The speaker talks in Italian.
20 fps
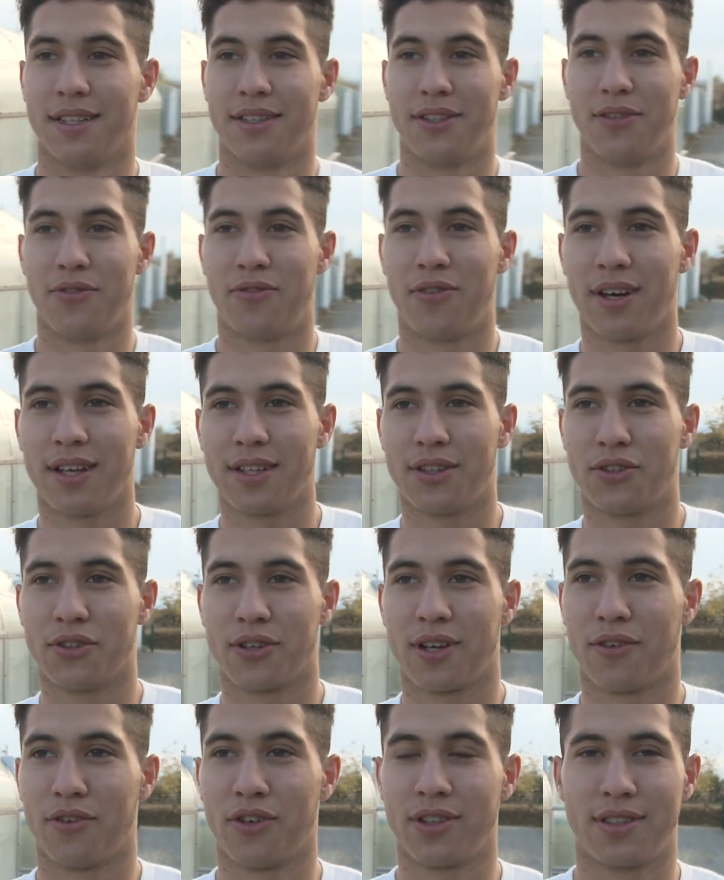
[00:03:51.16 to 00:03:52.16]
Difetto
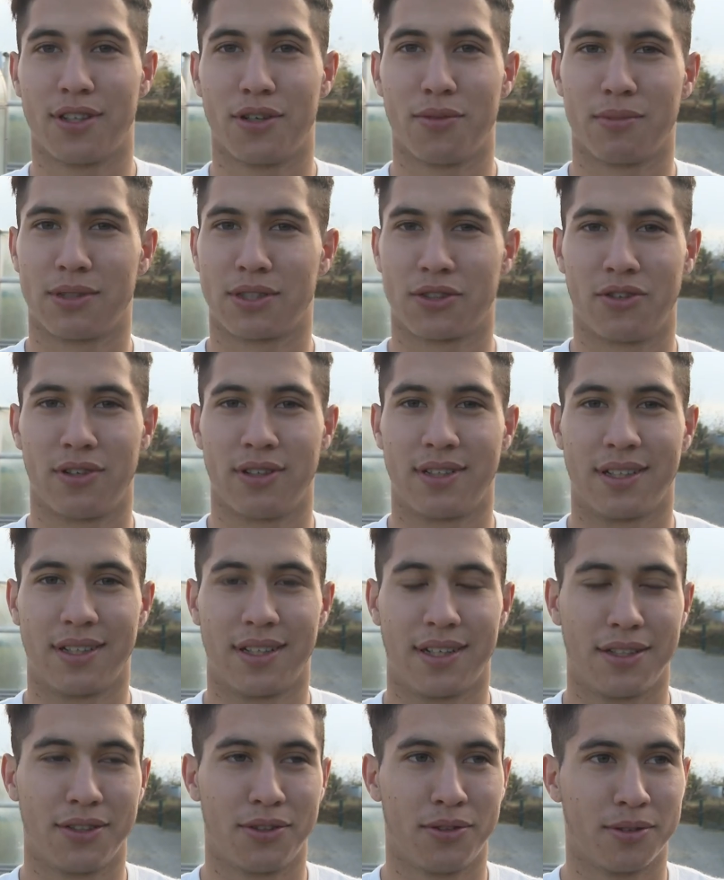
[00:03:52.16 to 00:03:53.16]
che a volte non mi ascolta
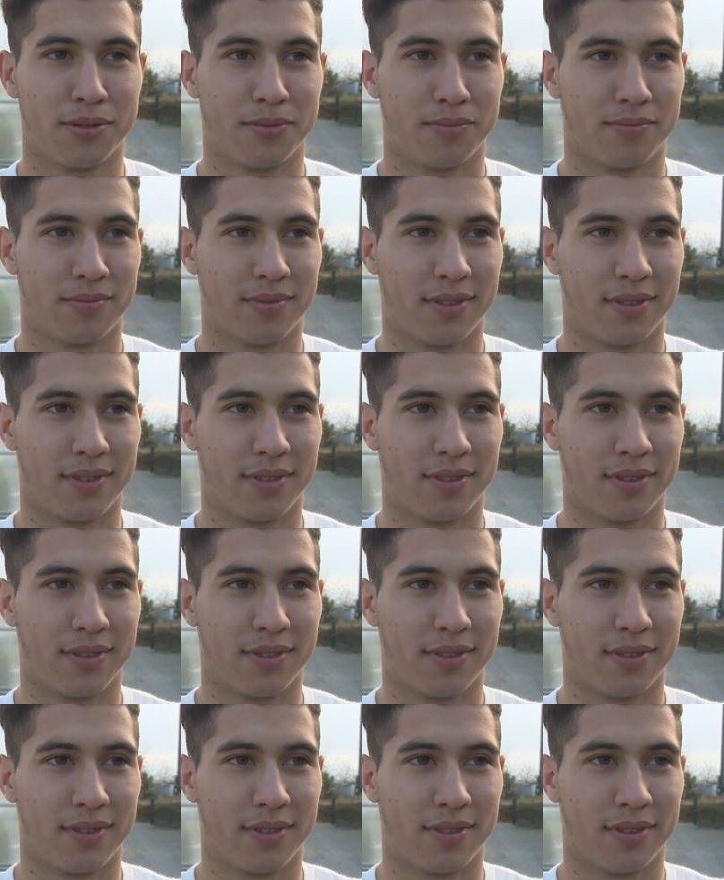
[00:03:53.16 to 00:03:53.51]
tanto,